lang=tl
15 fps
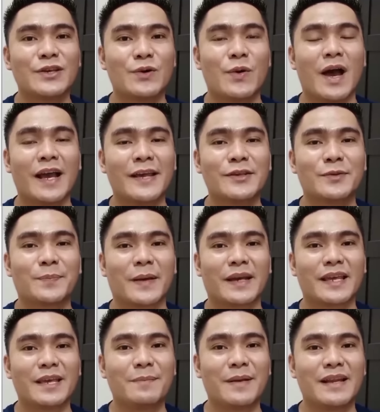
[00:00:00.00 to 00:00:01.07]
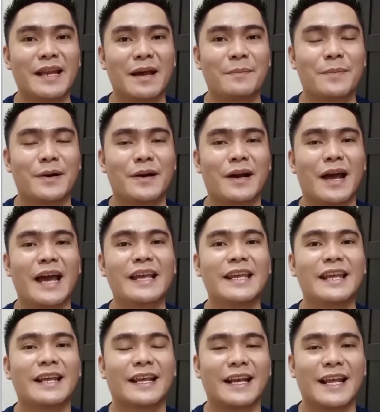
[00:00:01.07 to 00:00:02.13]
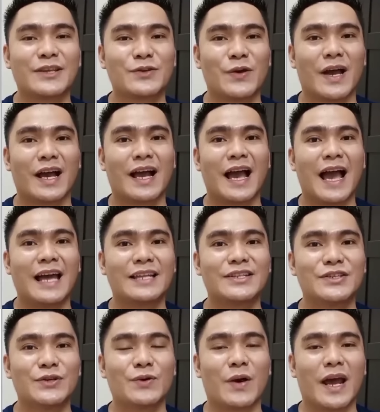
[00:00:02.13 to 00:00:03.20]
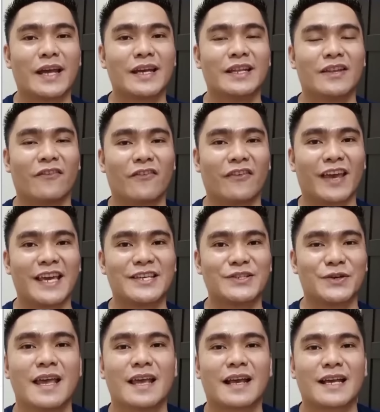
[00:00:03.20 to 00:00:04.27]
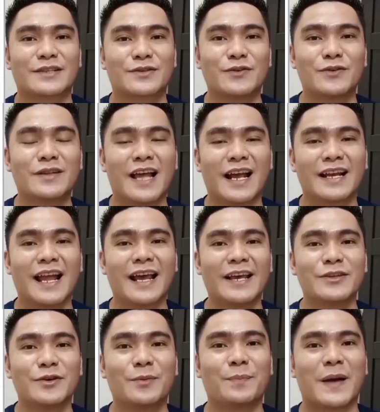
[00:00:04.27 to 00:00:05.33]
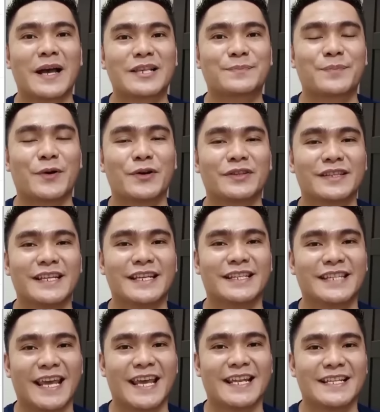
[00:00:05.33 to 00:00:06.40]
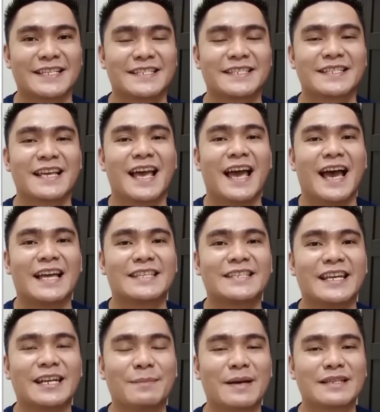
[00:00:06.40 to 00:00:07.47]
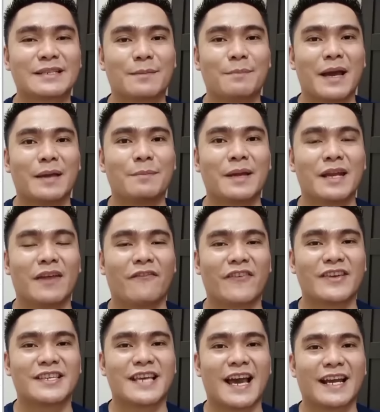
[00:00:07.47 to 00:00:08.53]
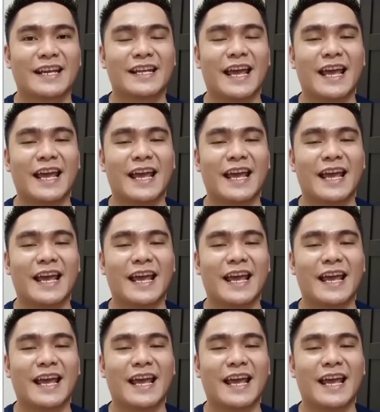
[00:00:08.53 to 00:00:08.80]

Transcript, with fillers: nyo ang inyong pag-ibig number ay i-click nyo ang Add New Identification. Sunod lang ng inyong passport details. At dyan naman sa My Beneficiary